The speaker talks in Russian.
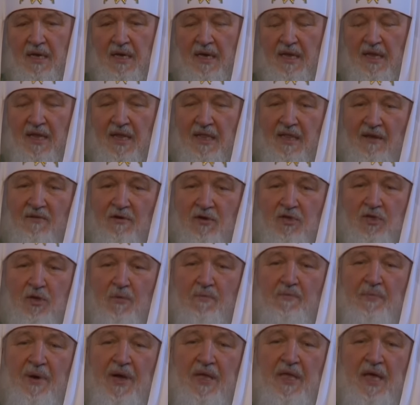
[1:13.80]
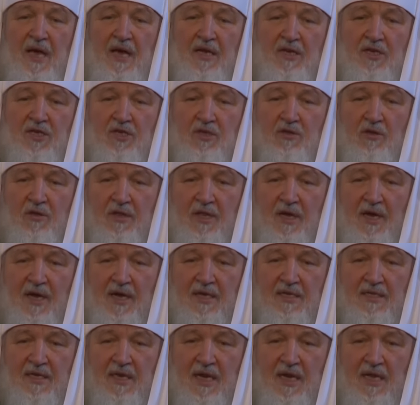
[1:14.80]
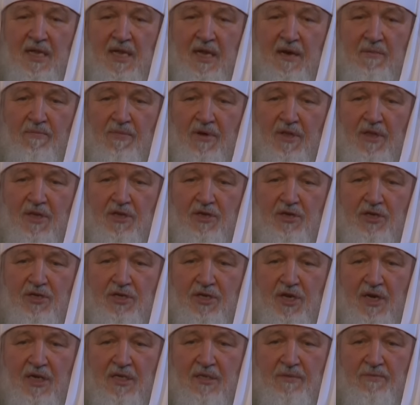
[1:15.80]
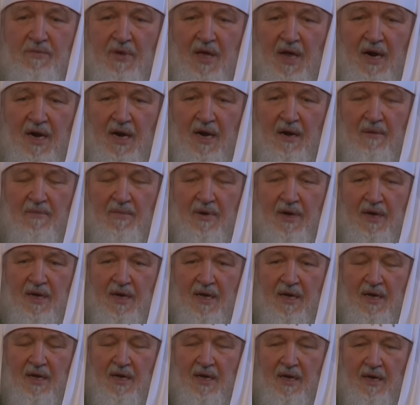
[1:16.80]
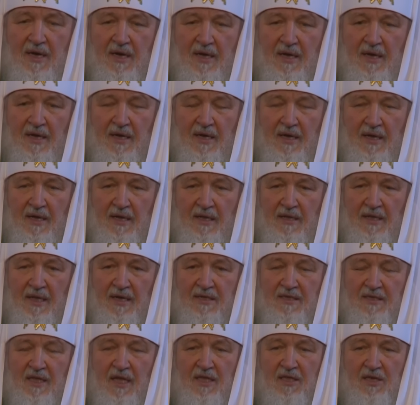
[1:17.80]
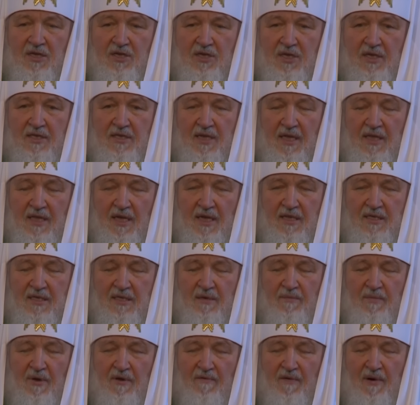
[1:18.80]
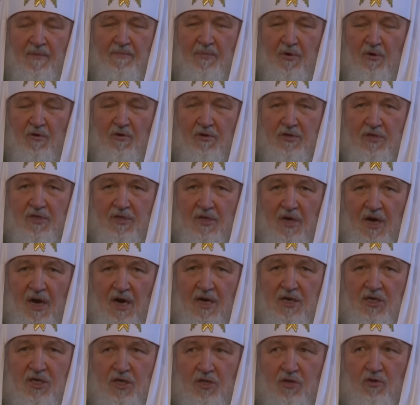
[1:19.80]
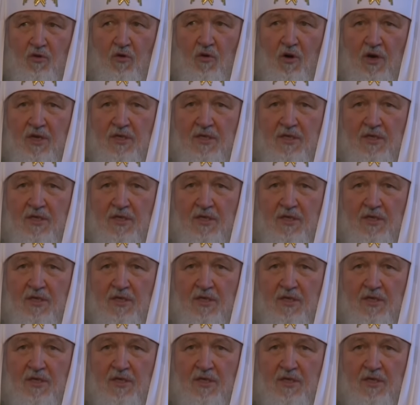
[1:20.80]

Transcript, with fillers: И для того, чтобы понять, что наказание было не чрезмерным, достаточно задать себе вопрос, а что